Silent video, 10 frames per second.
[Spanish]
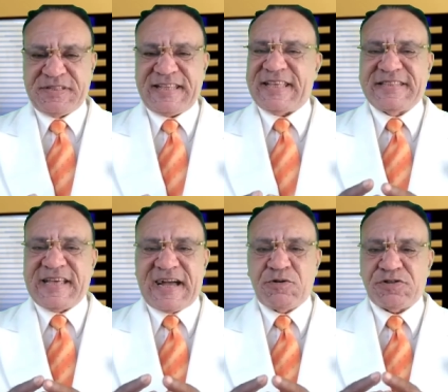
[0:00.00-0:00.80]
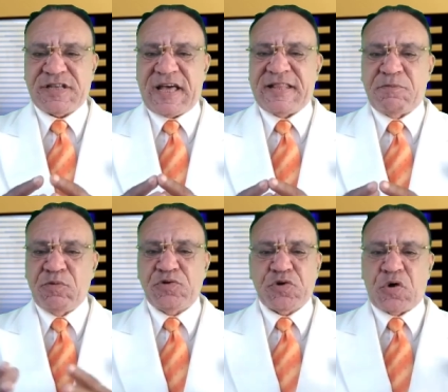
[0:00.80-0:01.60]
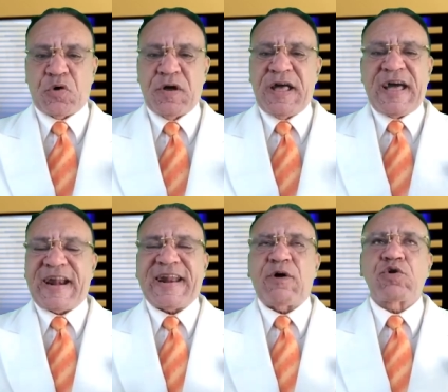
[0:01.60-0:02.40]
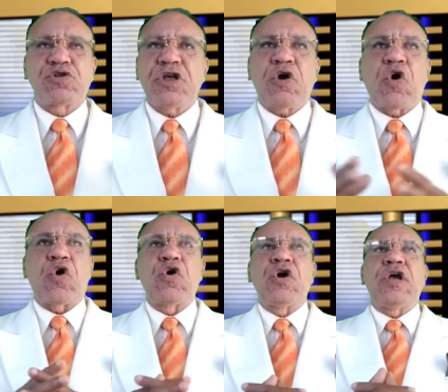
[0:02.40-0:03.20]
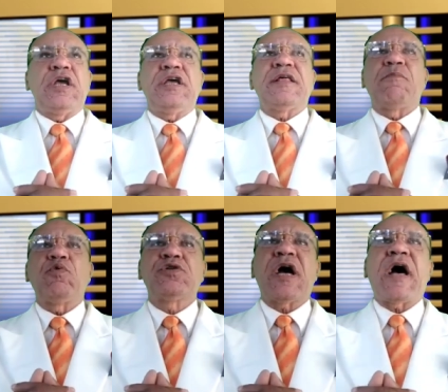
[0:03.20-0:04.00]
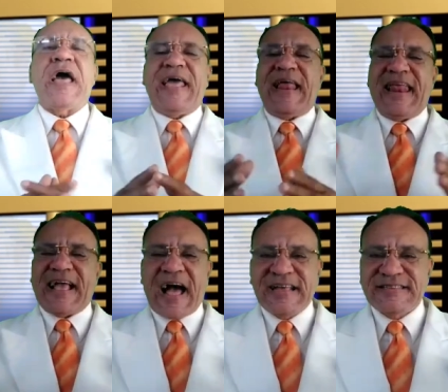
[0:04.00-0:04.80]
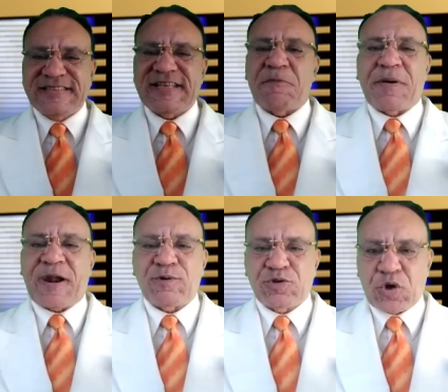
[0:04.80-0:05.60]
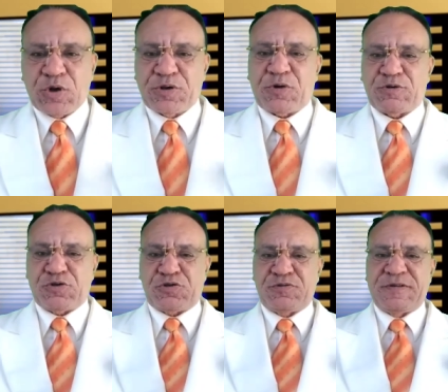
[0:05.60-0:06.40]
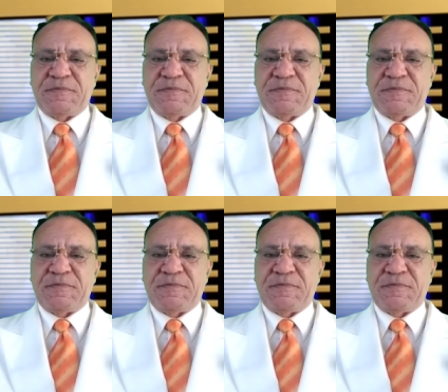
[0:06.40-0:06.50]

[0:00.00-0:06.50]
Que este año sea de mucho regocijo y de mucha elegancia para nosotros.